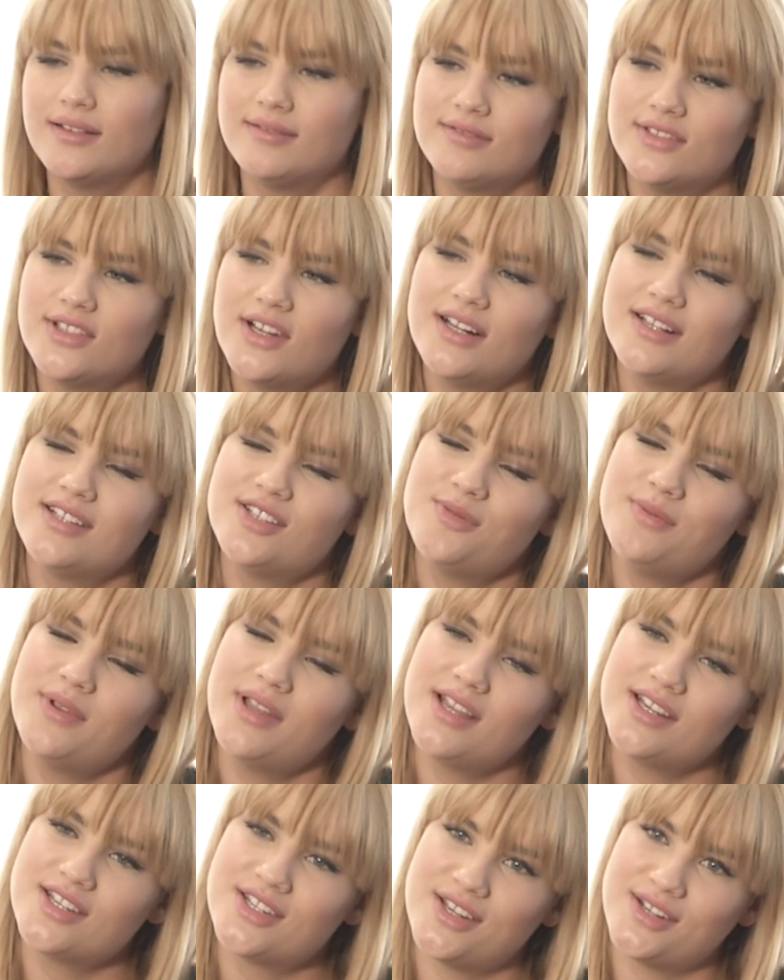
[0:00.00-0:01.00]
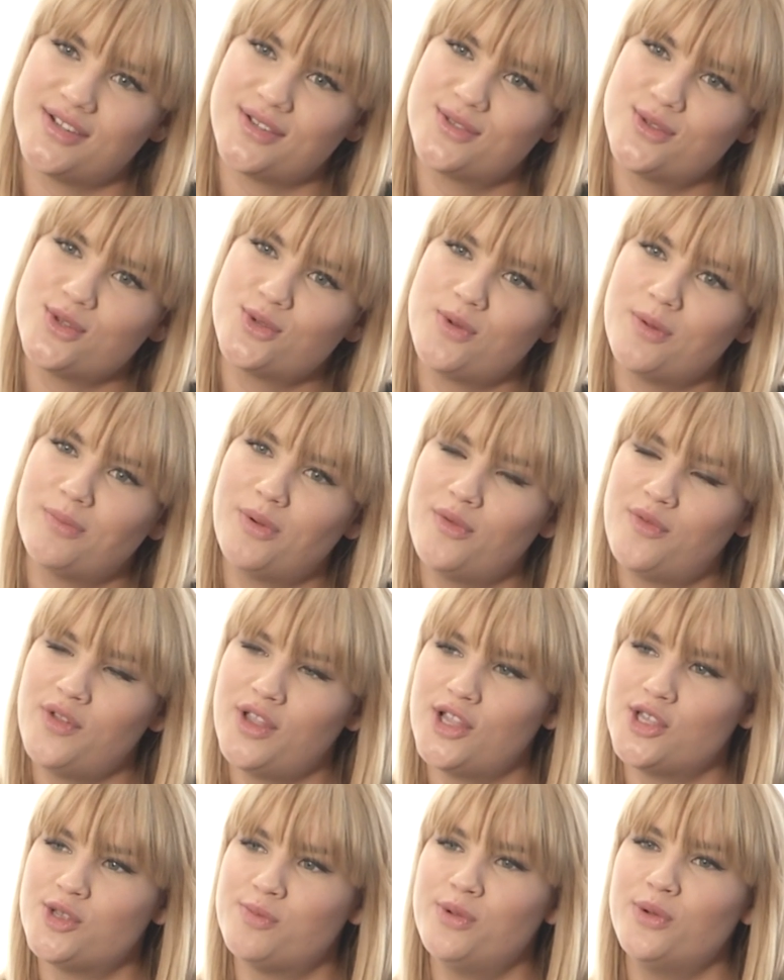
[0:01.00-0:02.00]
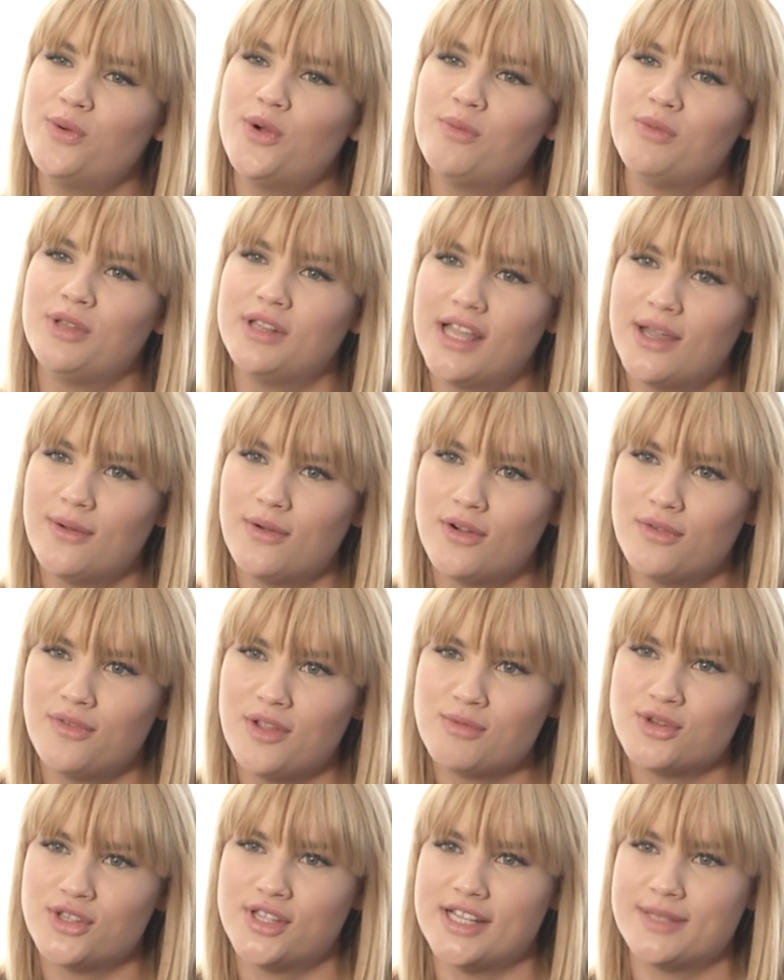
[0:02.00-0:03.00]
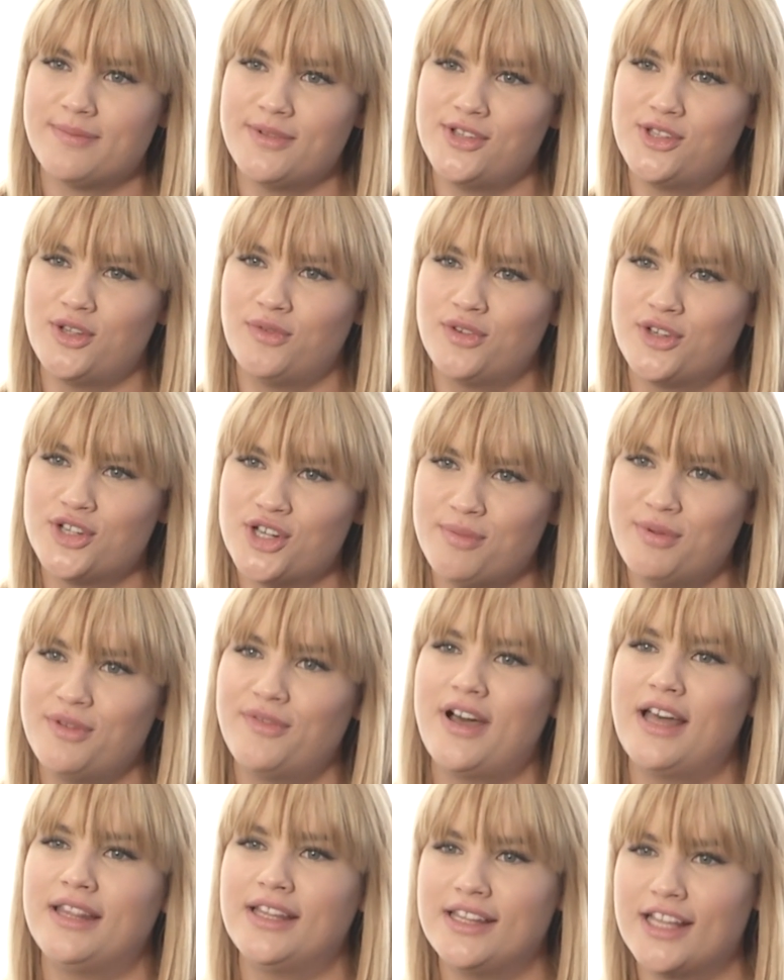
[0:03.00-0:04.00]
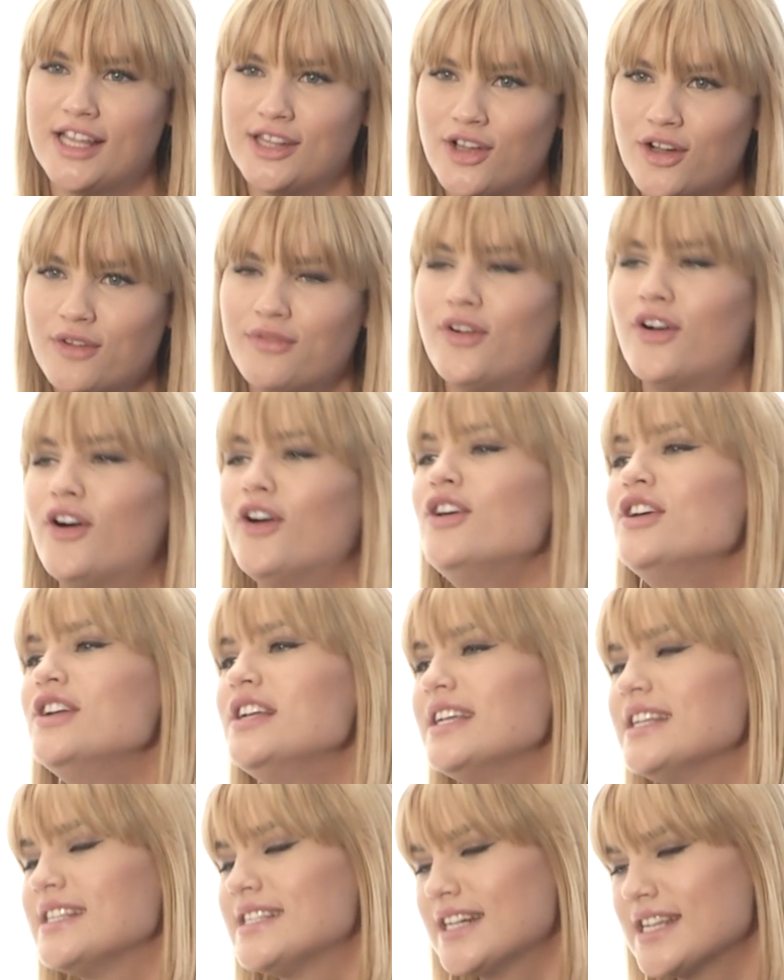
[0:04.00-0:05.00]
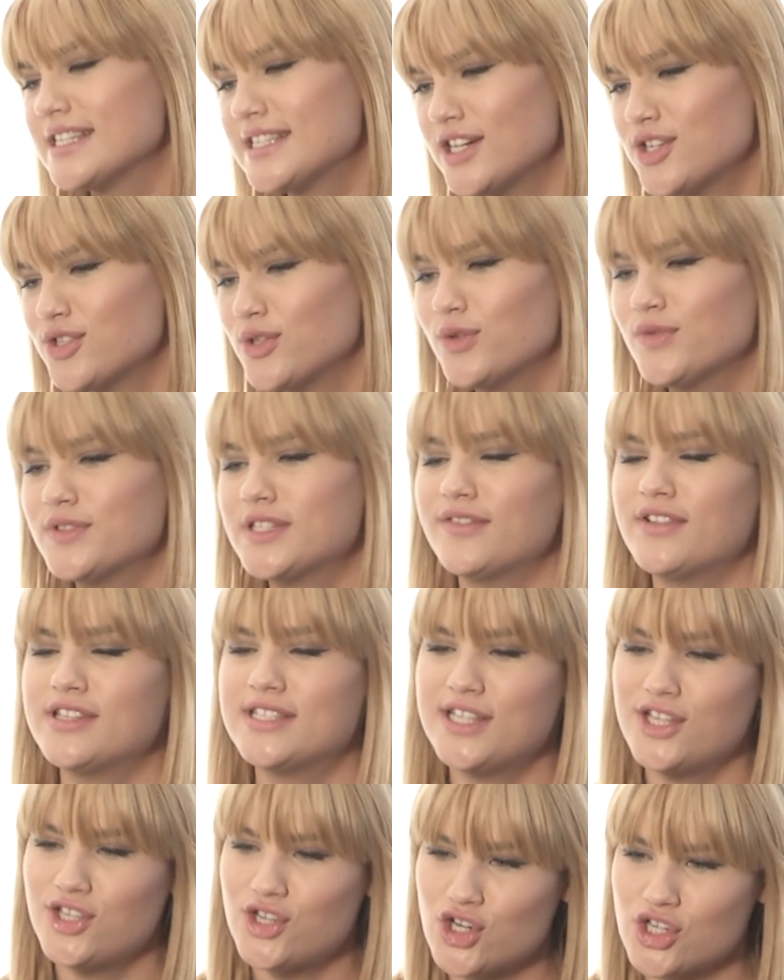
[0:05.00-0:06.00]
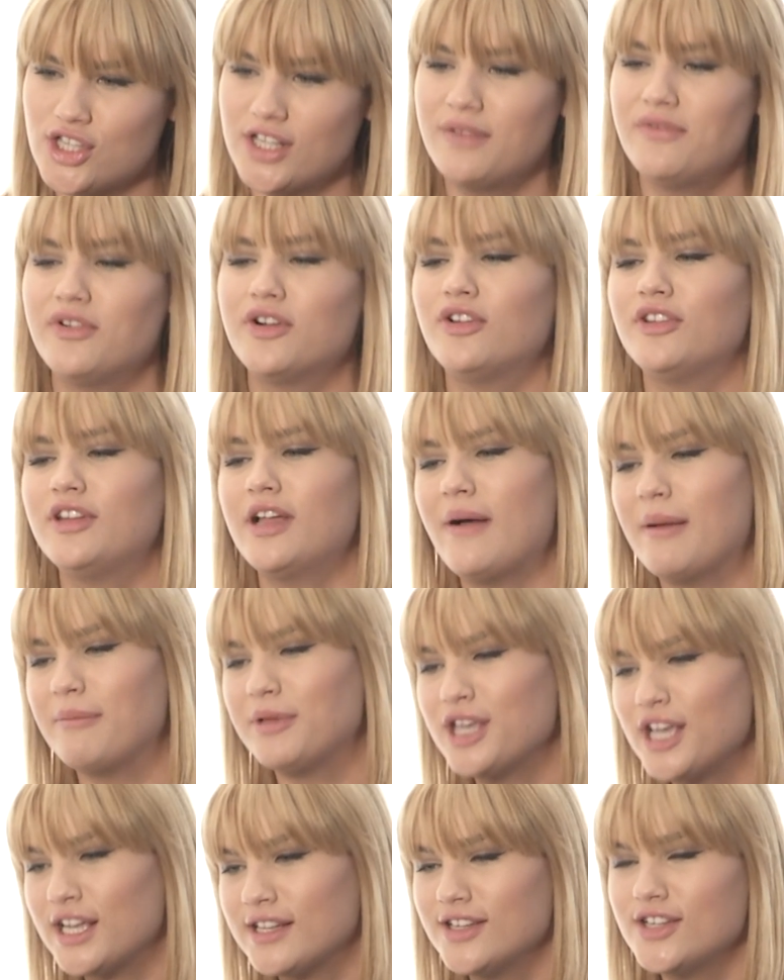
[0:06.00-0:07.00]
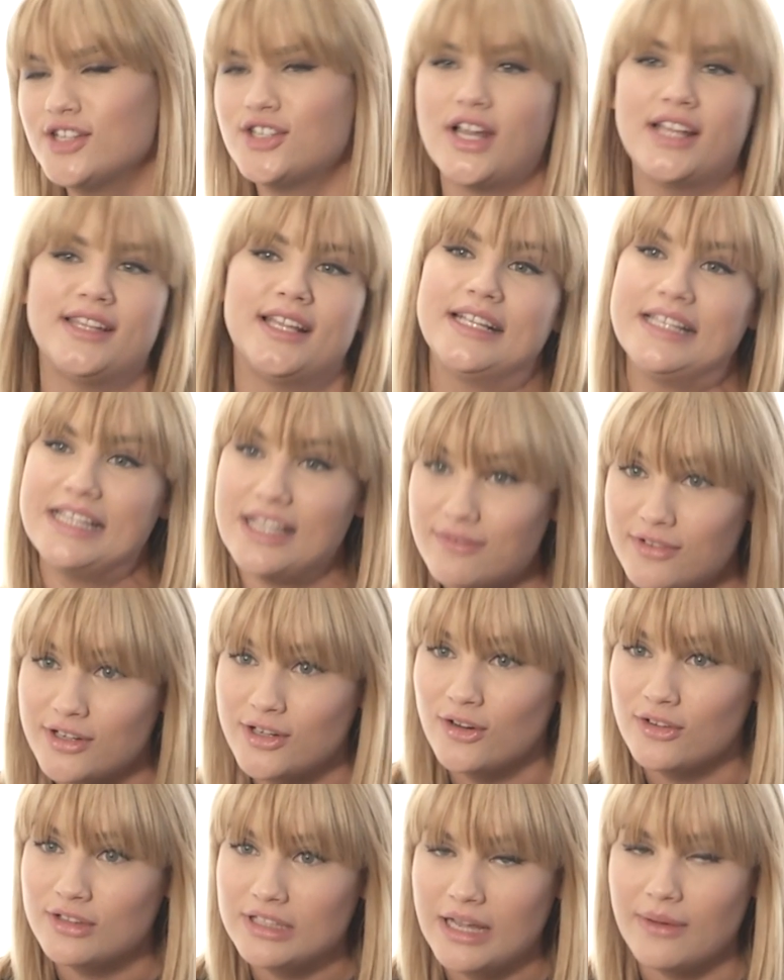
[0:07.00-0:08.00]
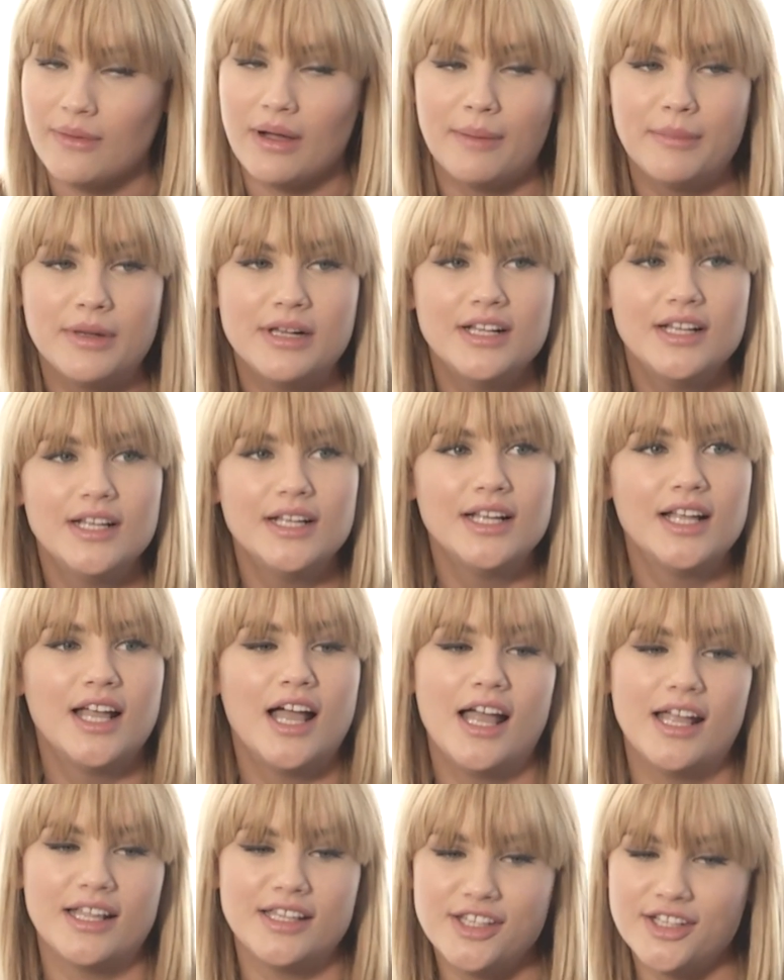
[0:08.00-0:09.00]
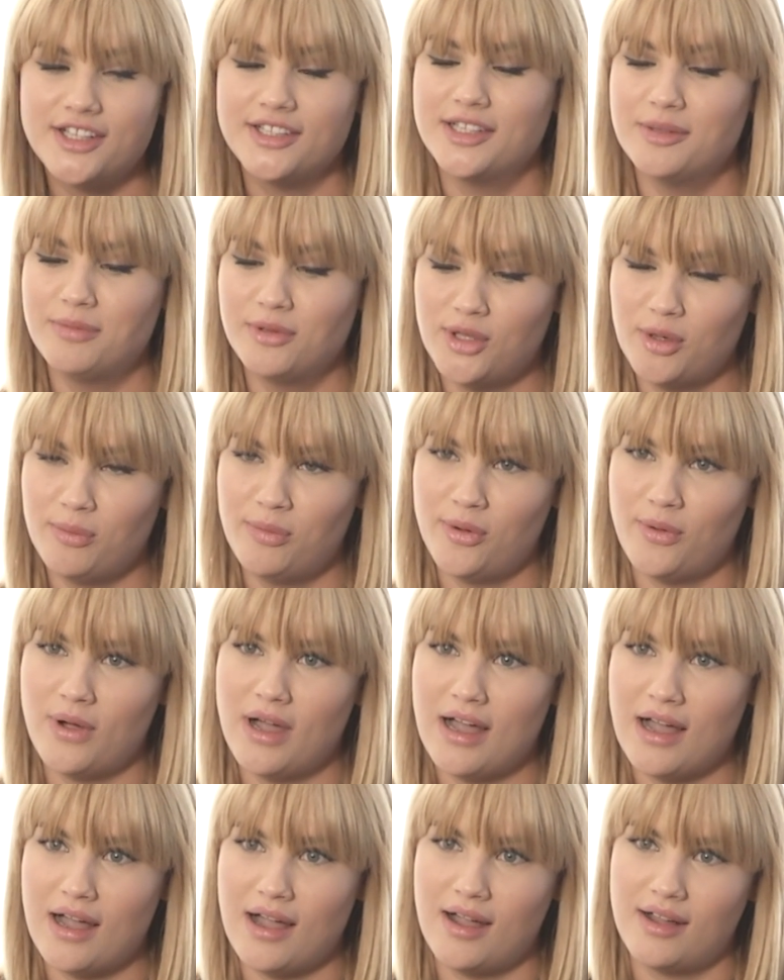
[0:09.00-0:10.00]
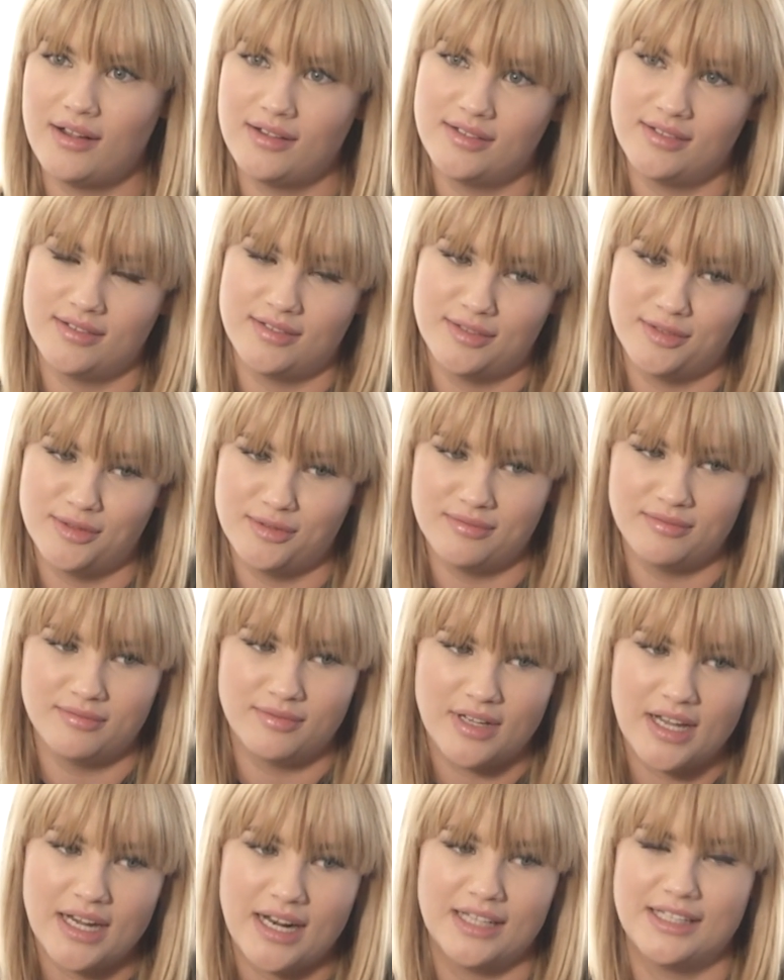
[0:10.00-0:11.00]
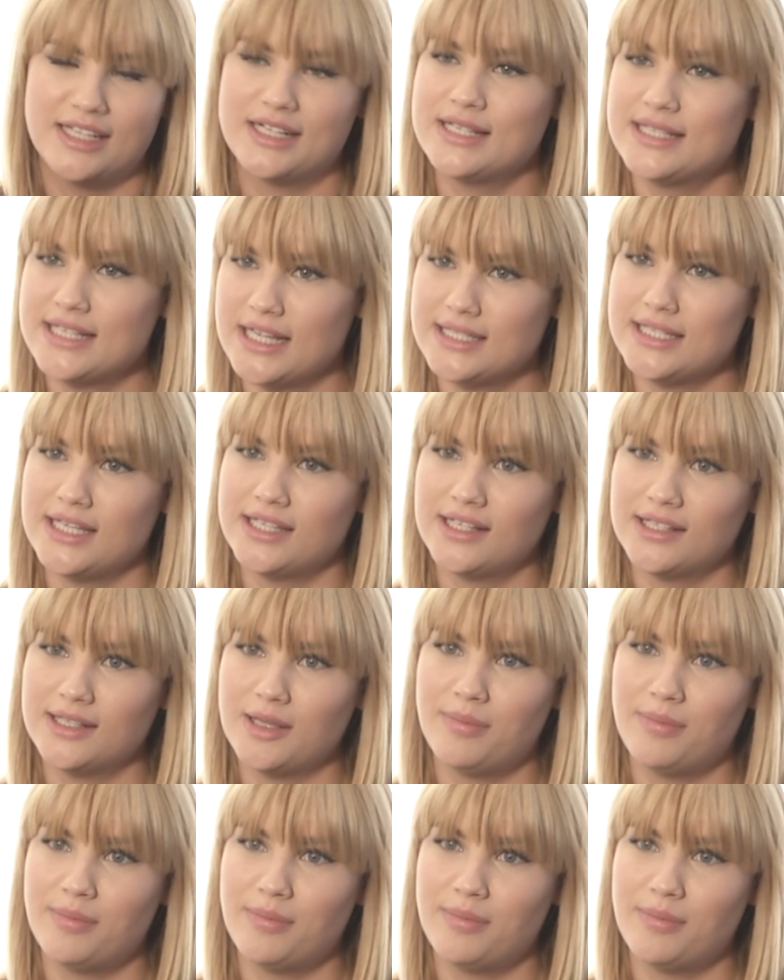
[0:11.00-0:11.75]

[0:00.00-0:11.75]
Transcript: No ale śmiesznie, no cóż mam powiedzieć, było, minęło, wiem, że teraz będzie to wygrzebywane na nowo, zaraz zaczną wstawiać zdjęcia, że tak wyglądałam kiedyś, a tak nie wyglądałam nigdy, bo to była y, charakteryzacja tak